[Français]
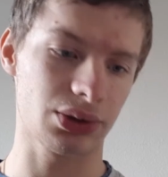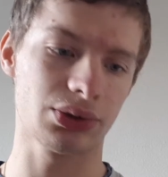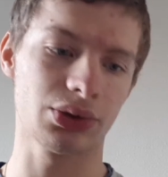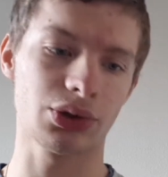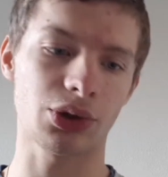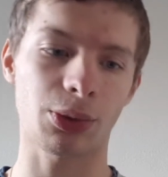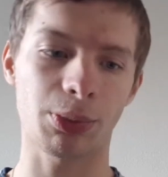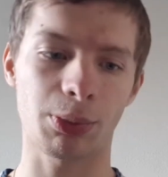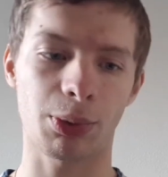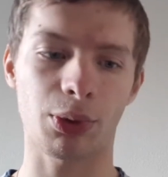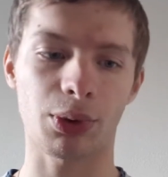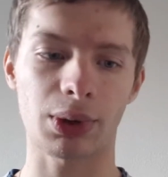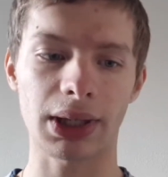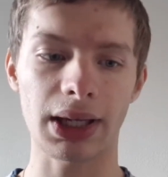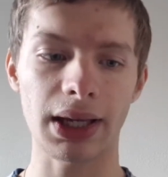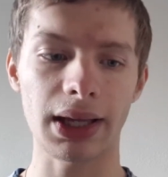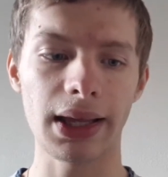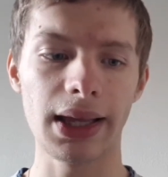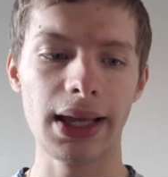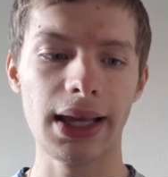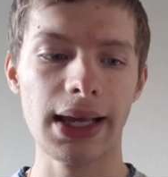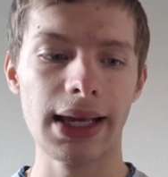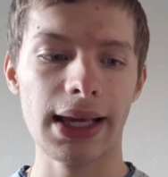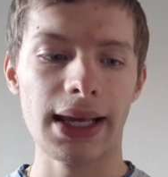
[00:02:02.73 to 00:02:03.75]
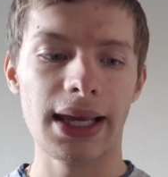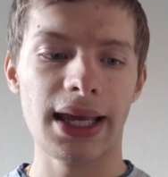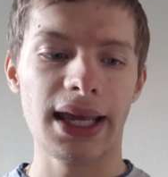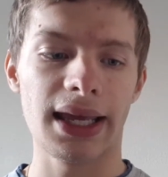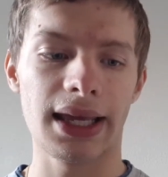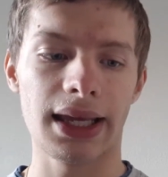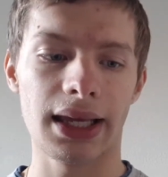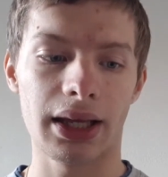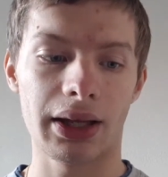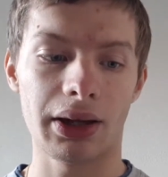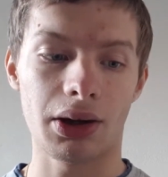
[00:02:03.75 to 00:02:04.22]
dur pour rien,
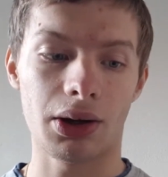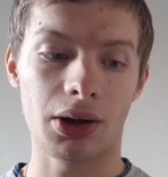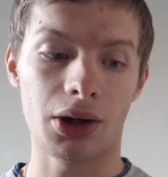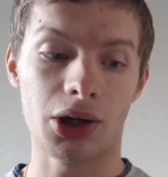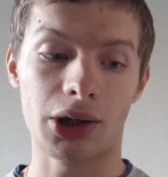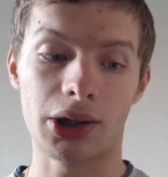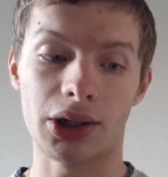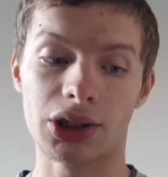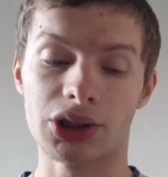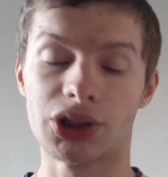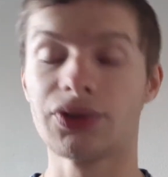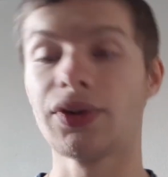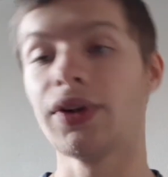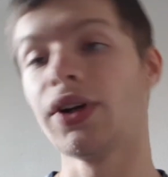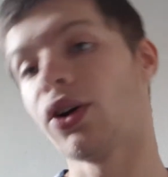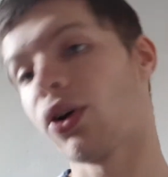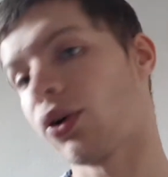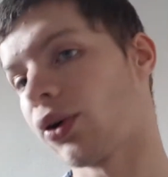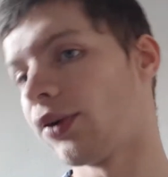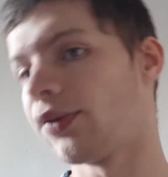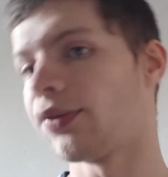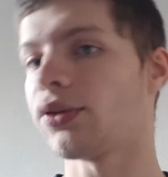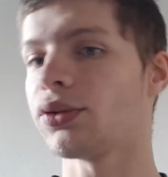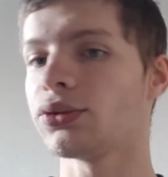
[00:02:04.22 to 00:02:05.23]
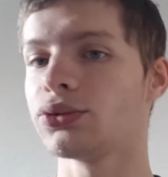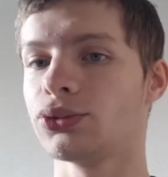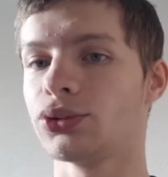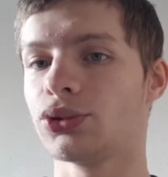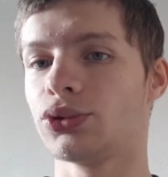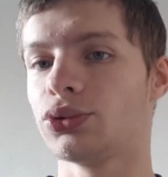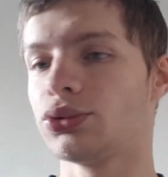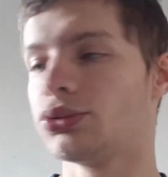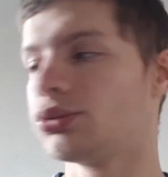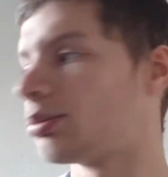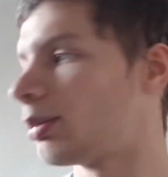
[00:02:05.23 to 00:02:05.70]
et je vais le revendre du
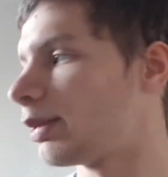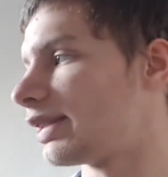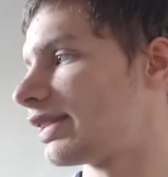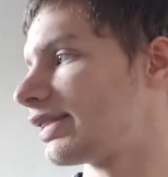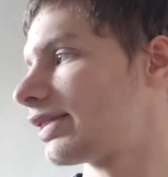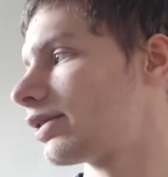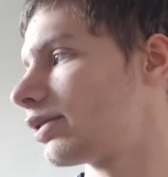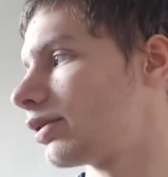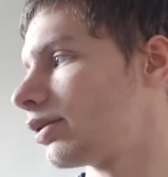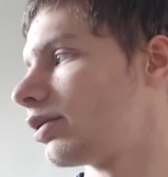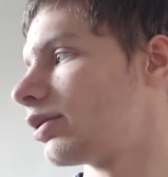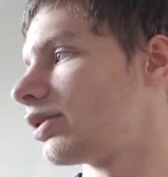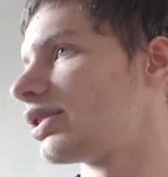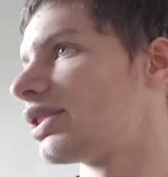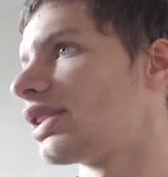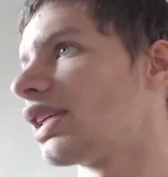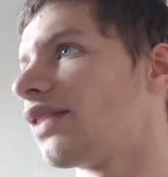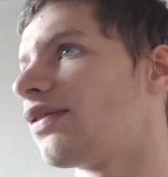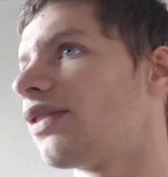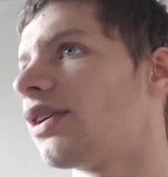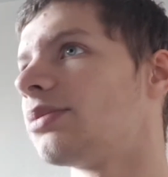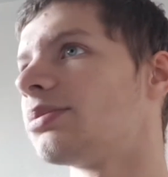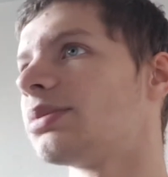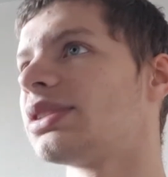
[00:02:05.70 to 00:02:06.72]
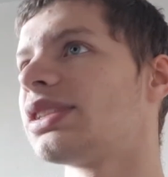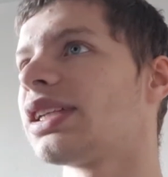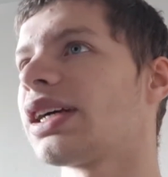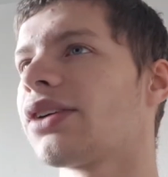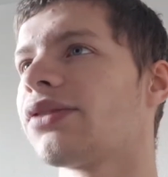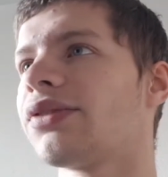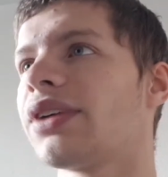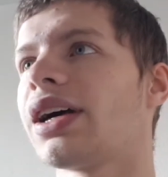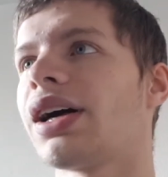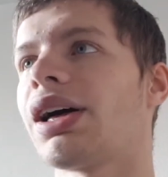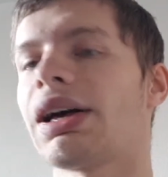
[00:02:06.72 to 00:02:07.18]
coup, parce que ça va me
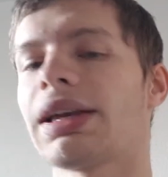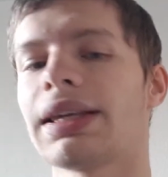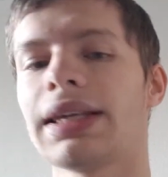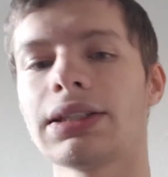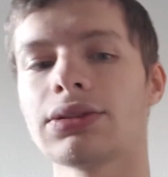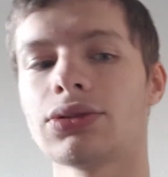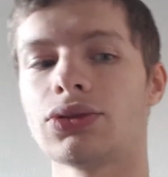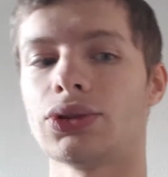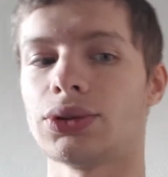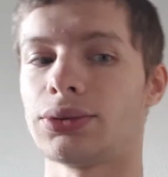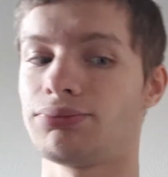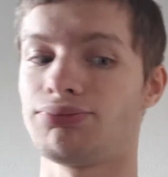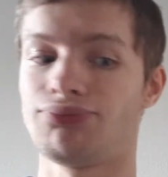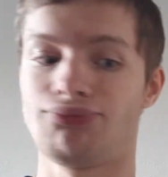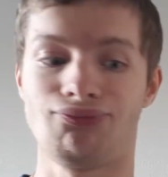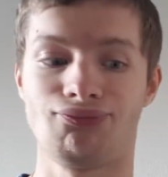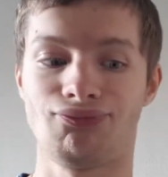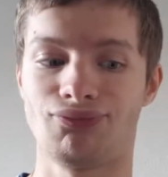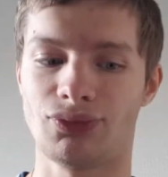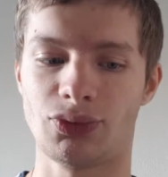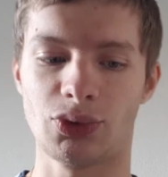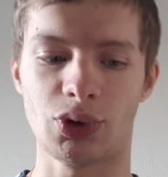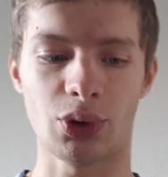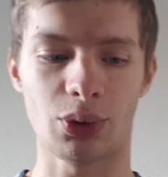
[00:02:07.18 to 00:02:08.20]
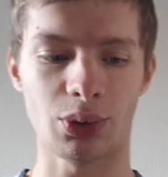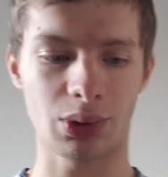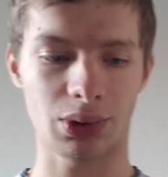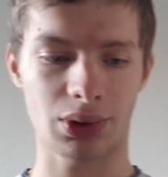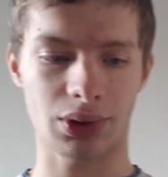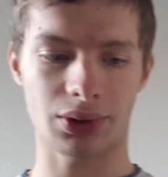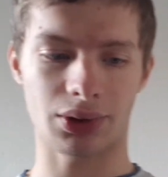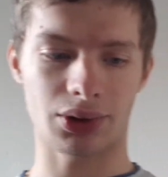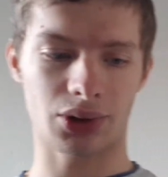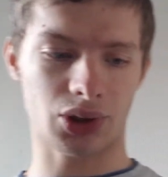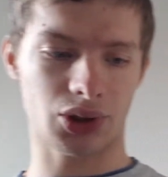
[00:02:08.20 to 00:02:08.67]
servir à rien.
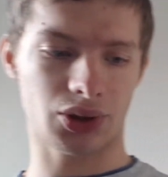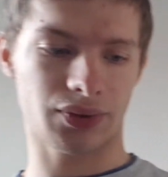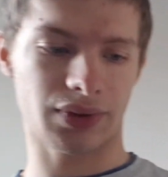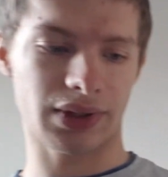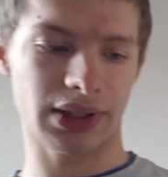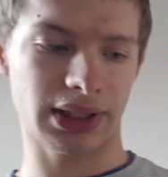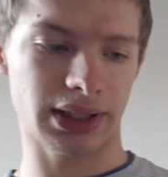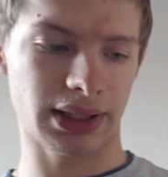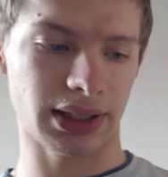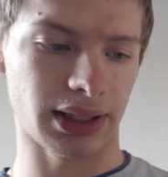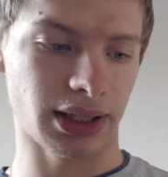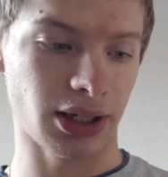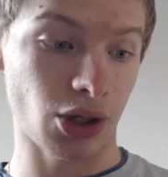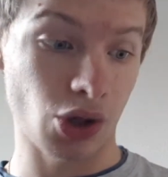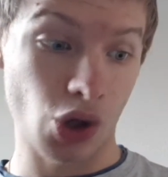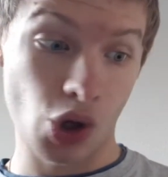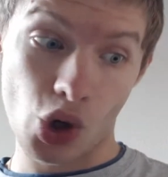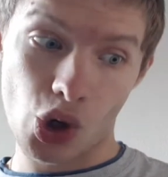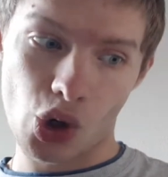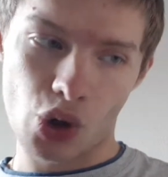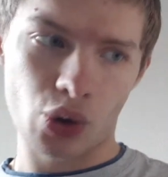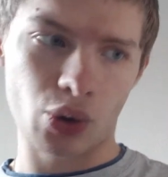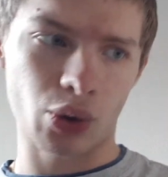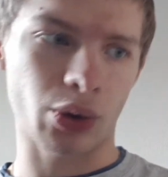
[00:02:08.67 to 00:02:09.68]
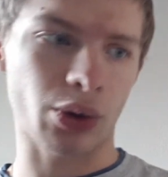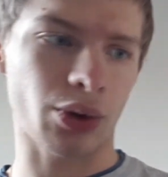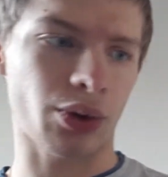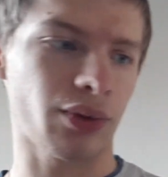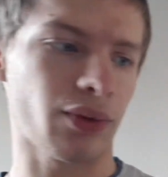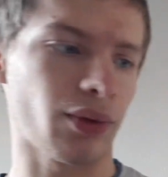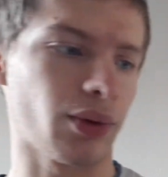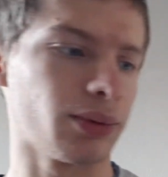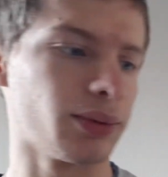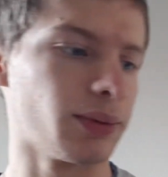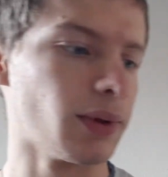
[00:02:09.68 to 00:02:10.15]
Donc euh, je vais le
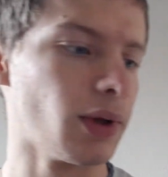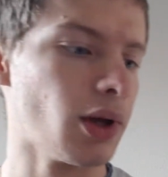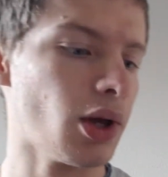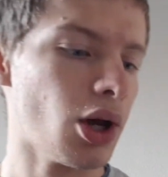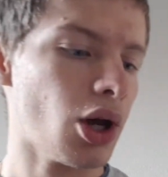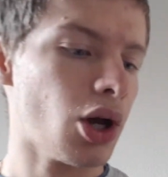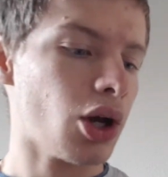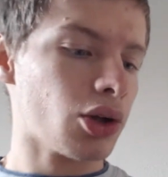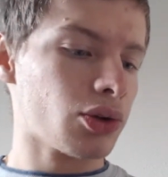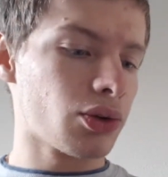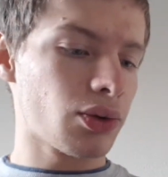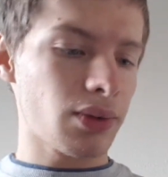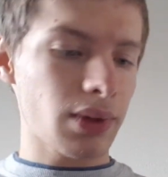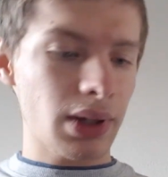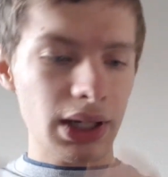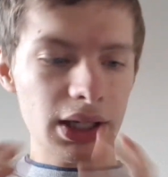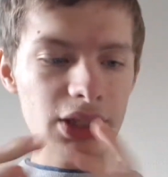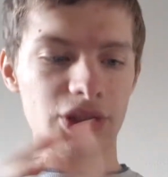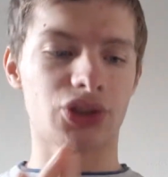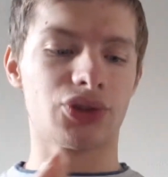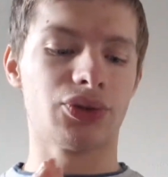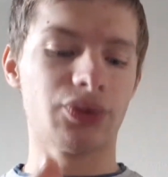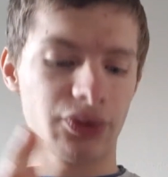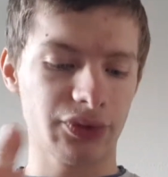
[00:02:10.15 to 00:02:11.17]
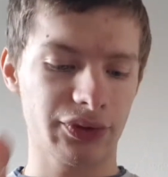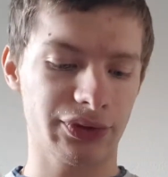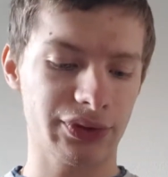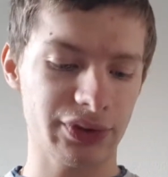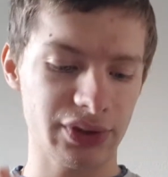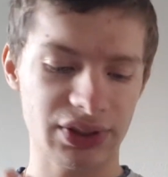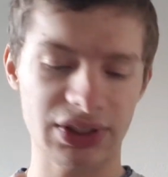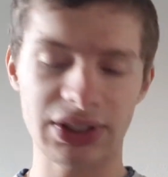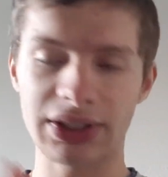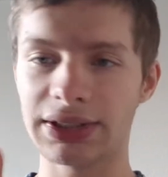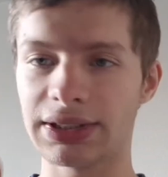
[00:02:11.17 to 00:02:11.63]
revendre. Donc voilà, je vous
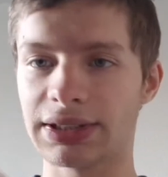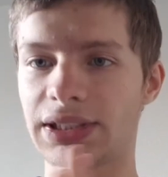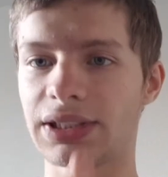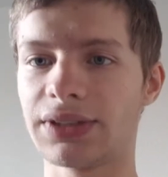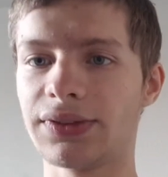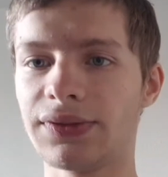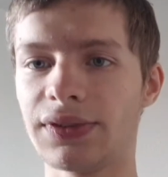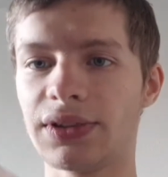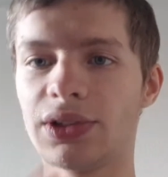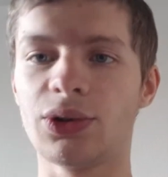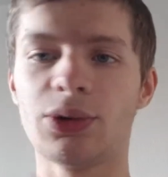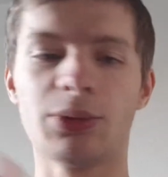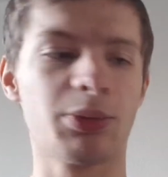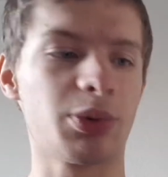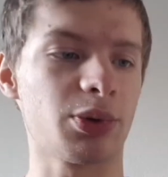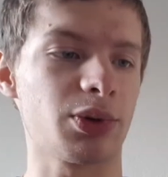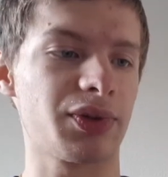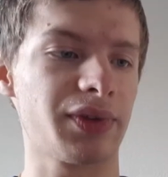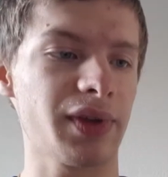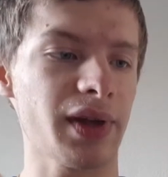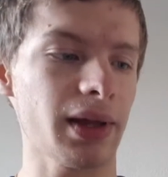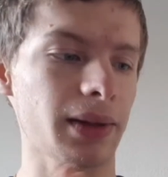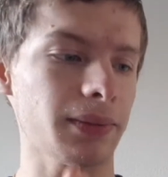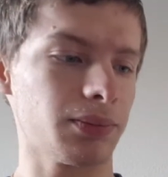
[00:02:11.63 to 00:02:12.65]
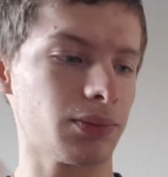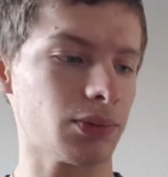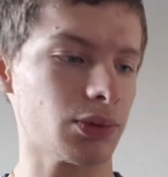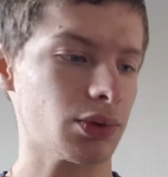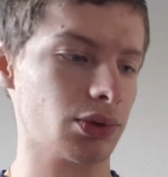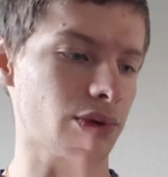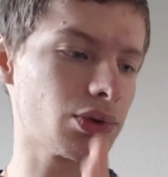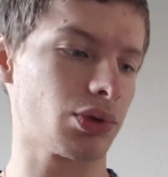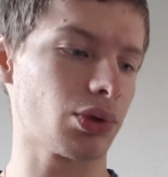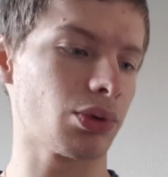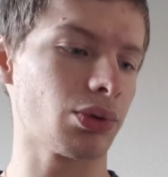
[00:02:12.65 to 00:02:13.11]
faisais une petite vidéo pour ça.
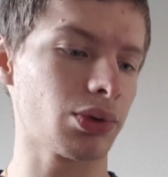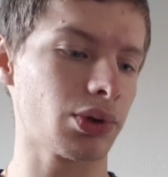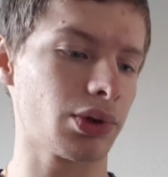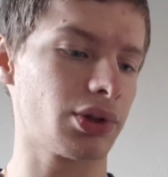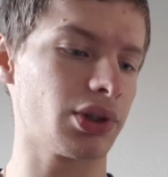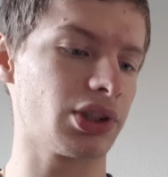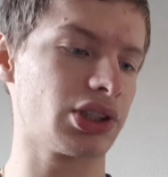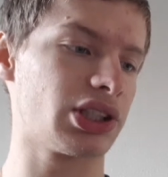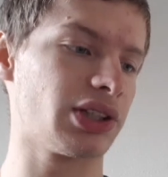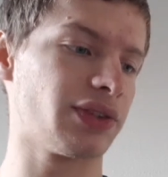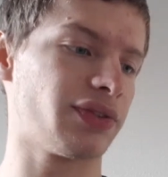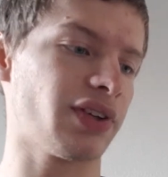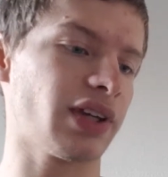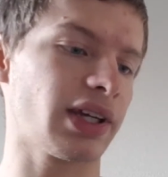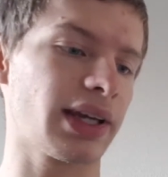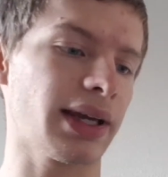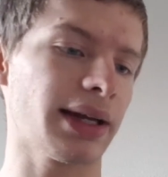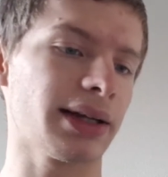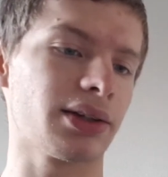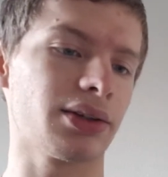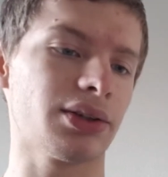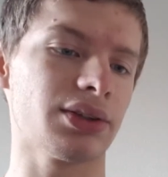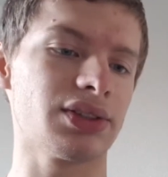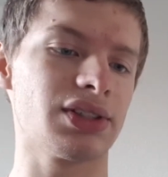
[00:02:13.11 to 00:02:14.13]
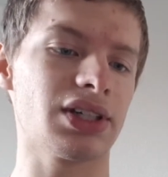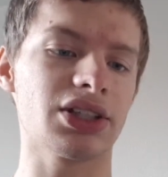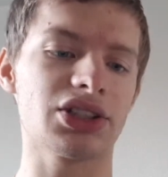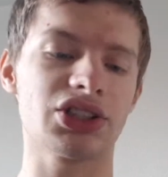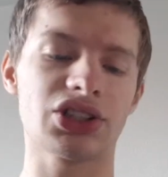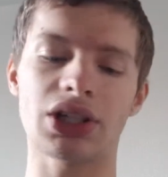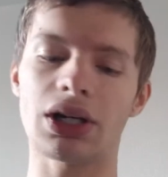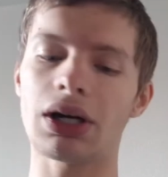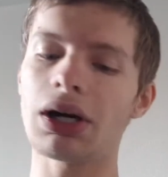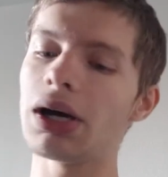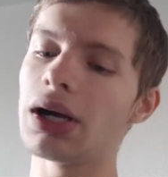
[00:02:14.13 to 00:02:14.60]
Donc j'ai fait quelques
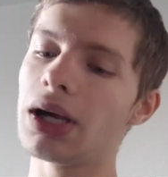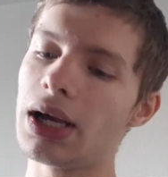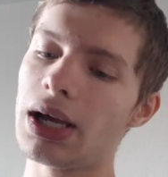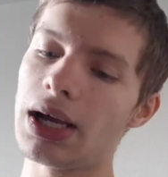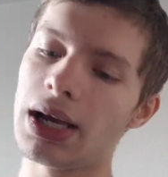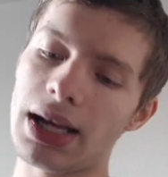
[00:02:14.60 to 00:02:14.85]
achats.